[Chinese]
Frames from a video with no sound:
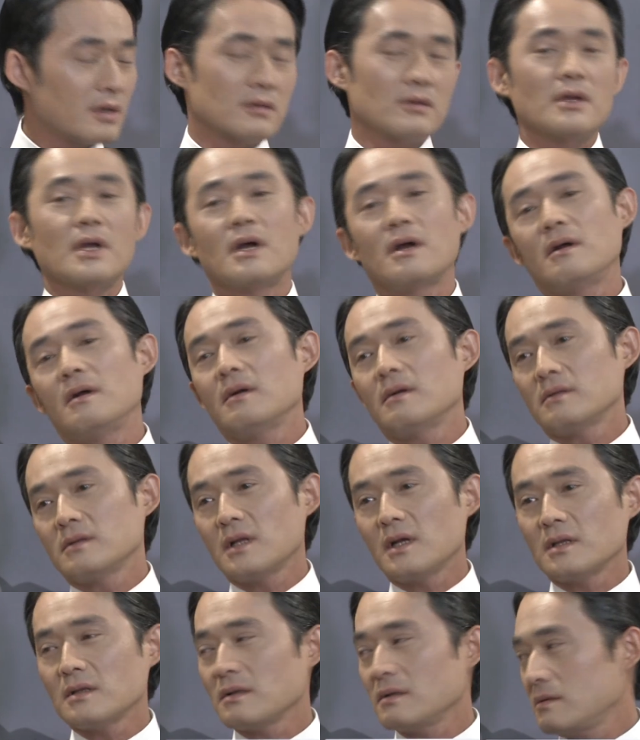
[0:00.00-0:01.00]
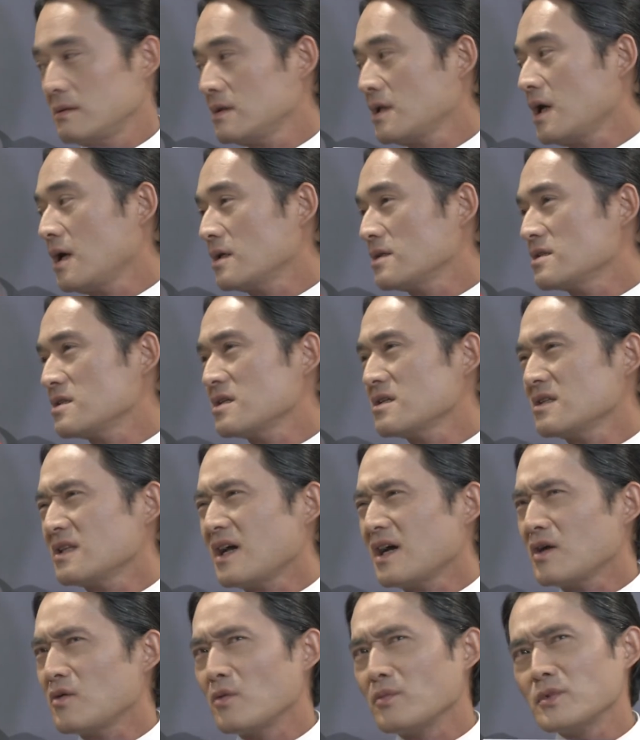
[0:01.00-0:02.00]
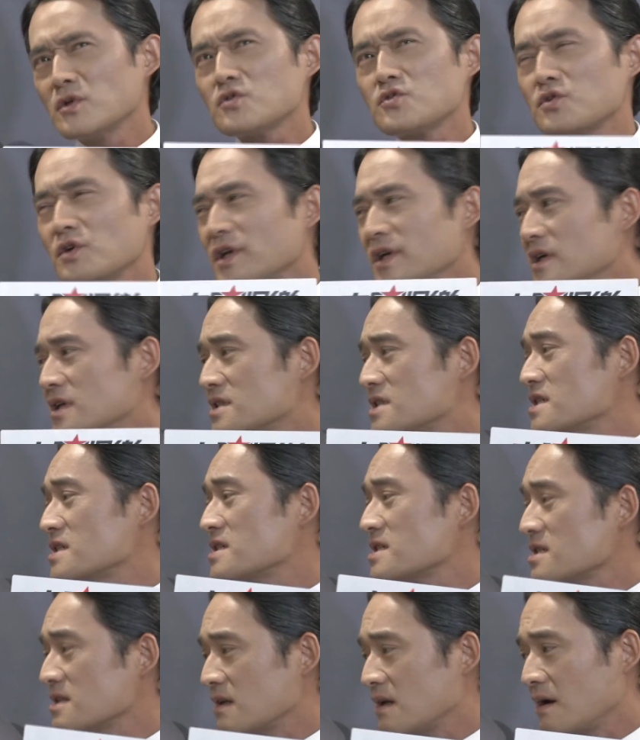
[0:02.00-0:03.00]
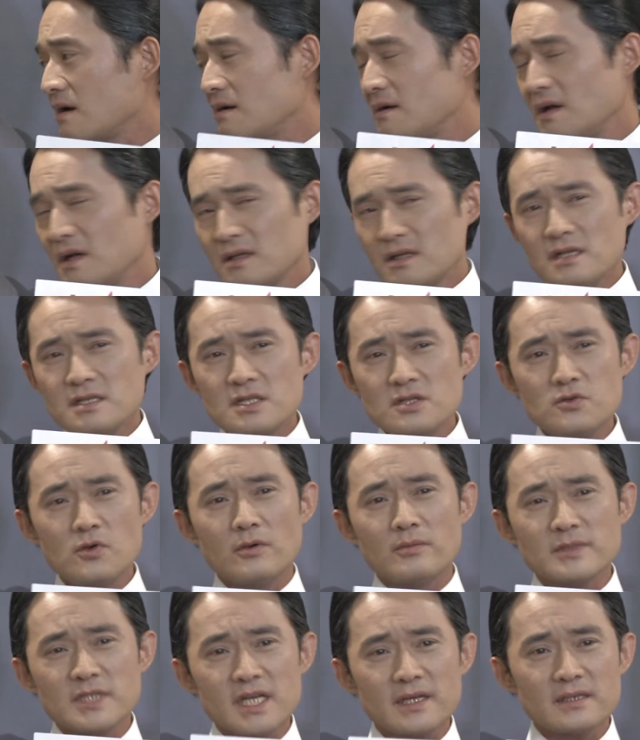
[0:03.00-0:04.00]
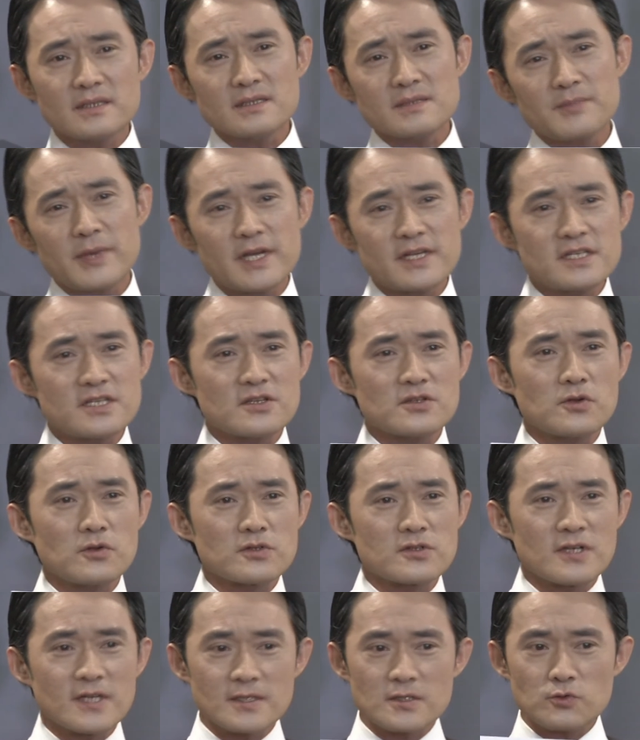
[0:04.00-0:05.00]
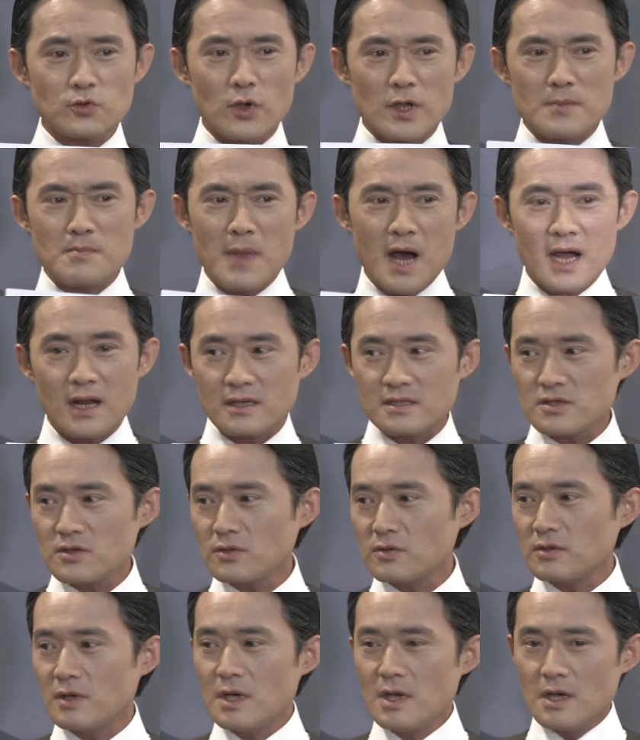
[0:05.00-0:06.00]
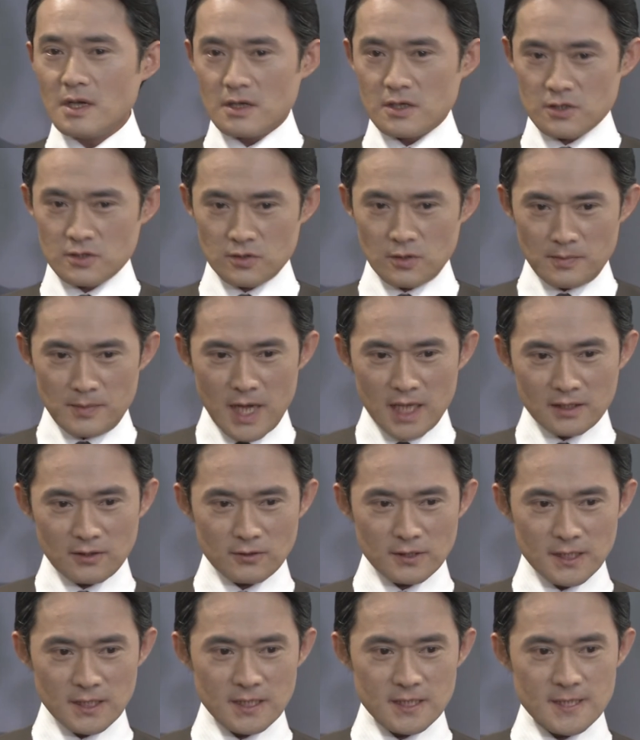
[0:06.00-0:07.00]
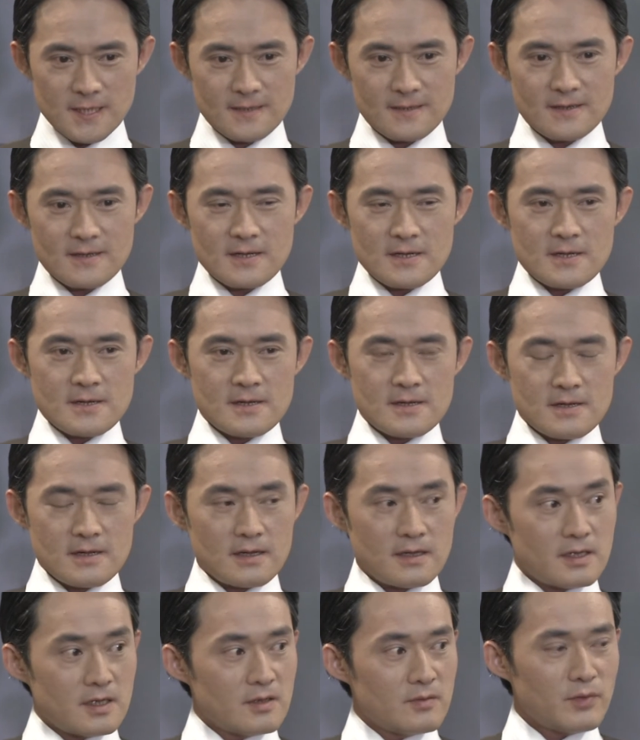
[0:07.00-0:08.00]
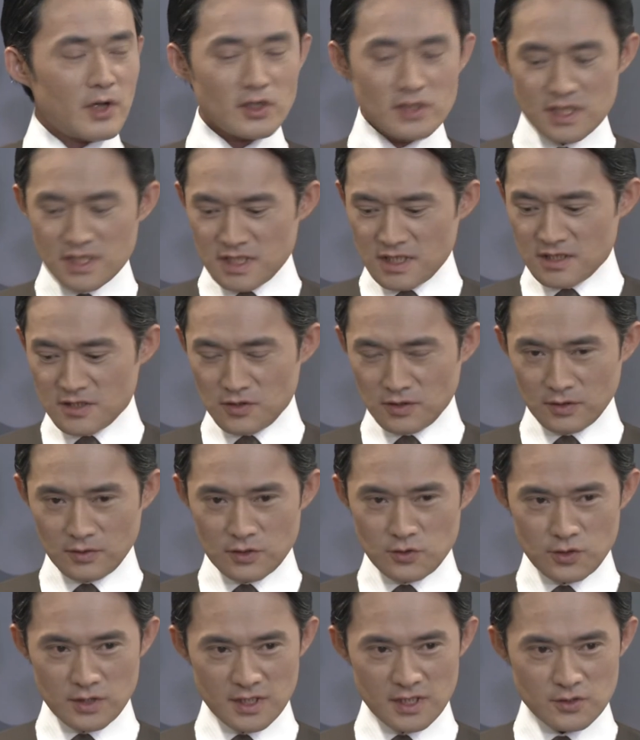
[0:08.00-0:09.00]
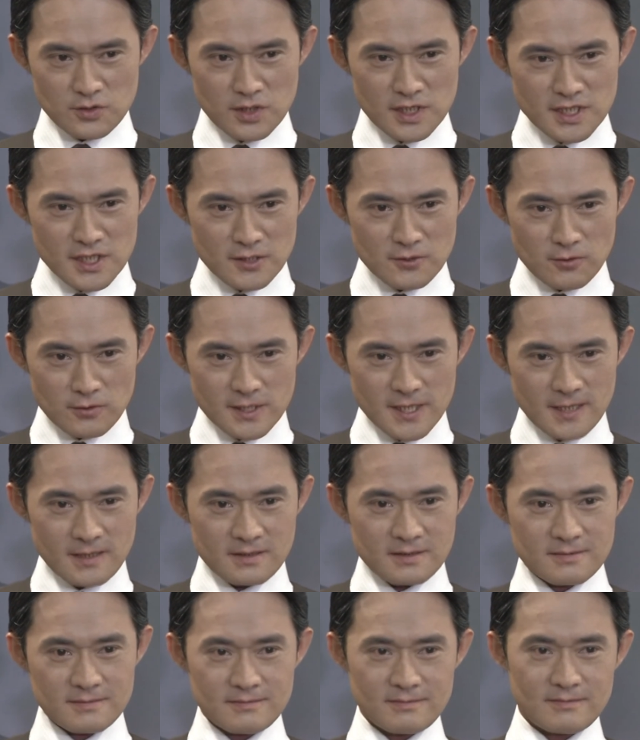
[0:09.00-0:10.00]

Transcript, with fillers: 对啊，那。大这个大概我们就学了一个知识了。那只是我们在拍戏的时候，有时候在对骂的时候，有时候骂到那个爆青筋，爆青筋的时候，你会觉得那全身都这样，